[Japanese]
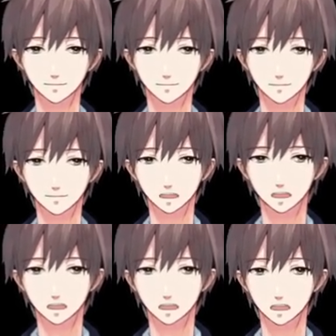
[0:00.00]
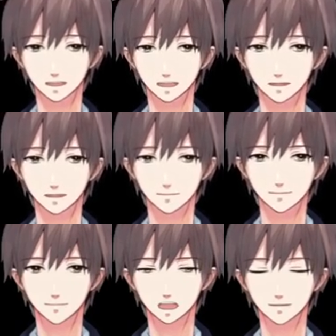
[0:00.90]
に行くまた
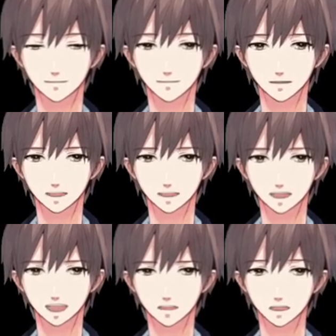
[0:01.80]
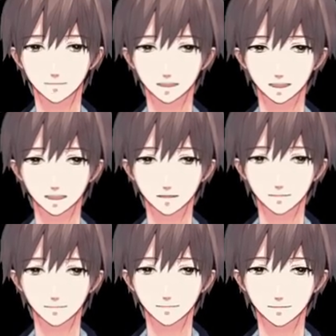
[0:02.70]
動画撮影も彼
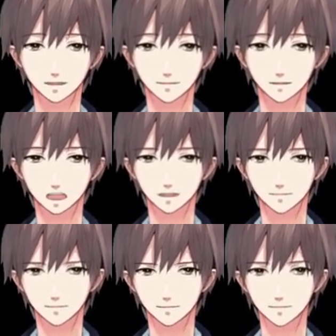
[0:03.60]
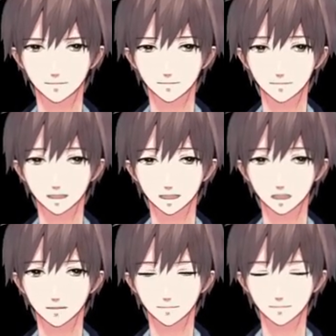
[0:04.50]
はその場で
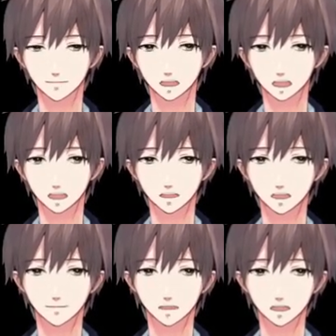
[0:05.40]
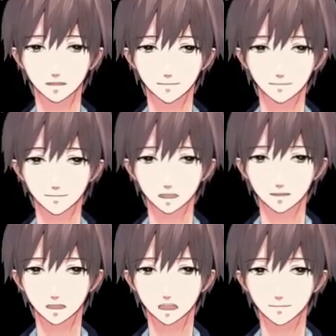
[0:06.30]
スマホで撮影してくれま
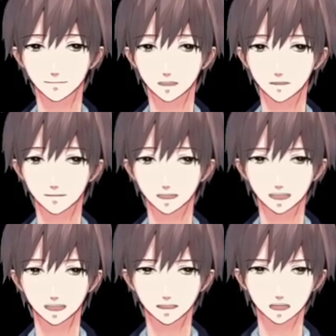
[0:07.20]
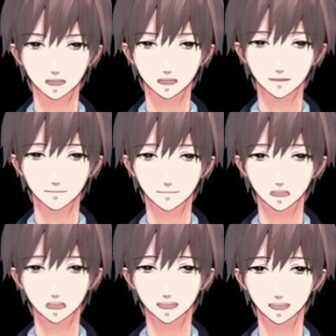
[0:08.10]
すのでそんな
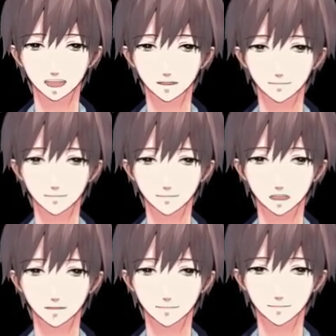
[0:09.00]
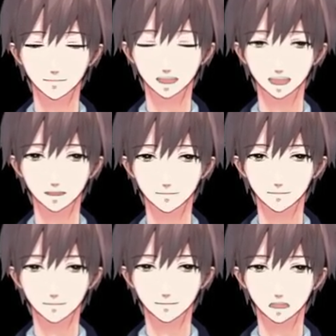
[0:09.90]
支援が
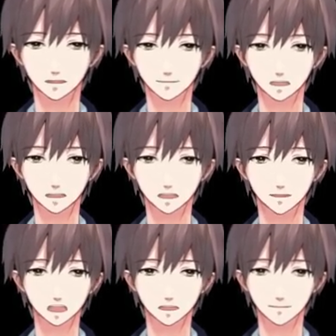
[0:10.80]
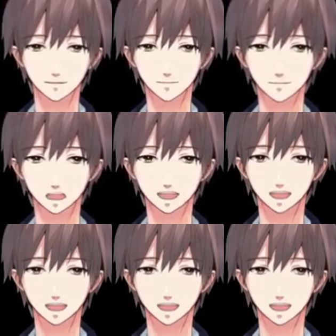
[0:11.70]
エリアコンシェルジュナンバー2の